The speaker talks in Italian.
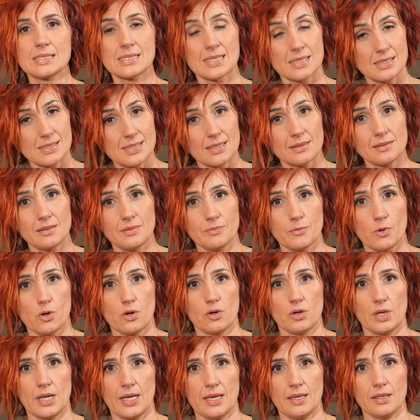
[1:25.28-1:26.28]
Senza
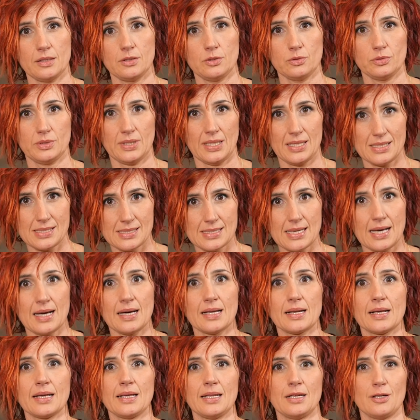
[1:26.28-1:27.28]
timore di
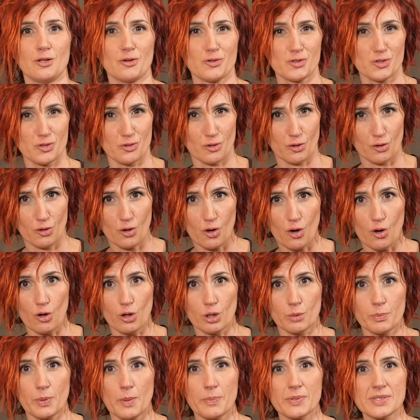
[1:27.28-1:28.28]
utilizzare il nostro
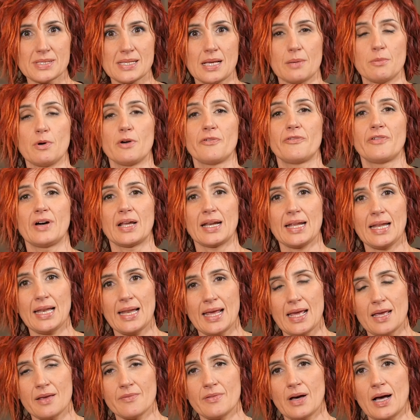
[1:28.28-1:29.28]
corpo possiamo fare
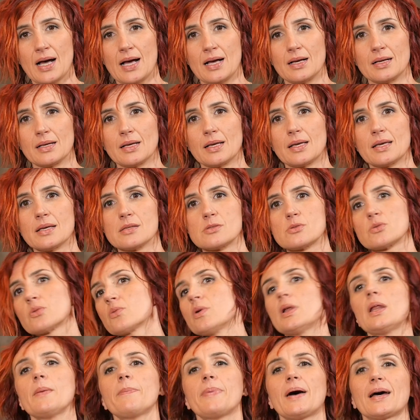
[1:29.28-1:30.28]
leva anche su
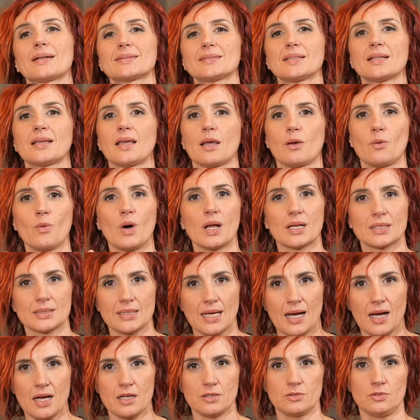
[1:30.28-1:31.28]
quelle parti che
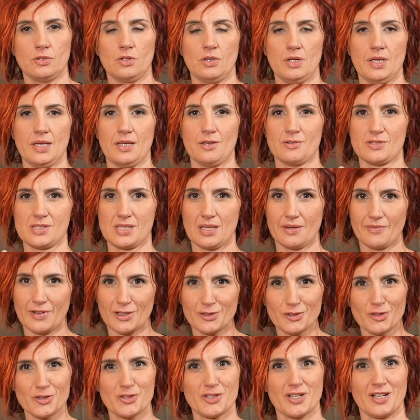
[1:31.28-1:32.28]
guardandole,
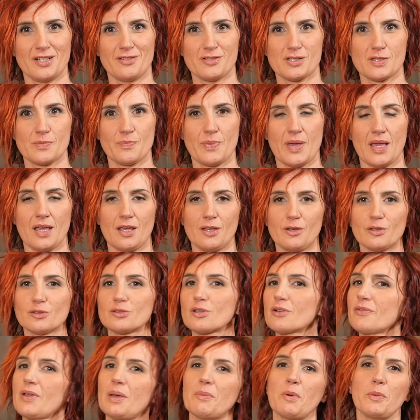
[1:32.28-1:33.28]
osservandoci allo specchio,
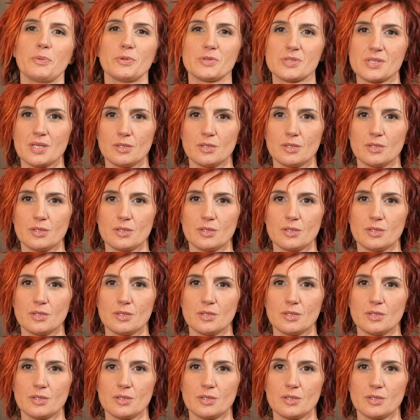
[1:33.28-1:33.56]
troviamo più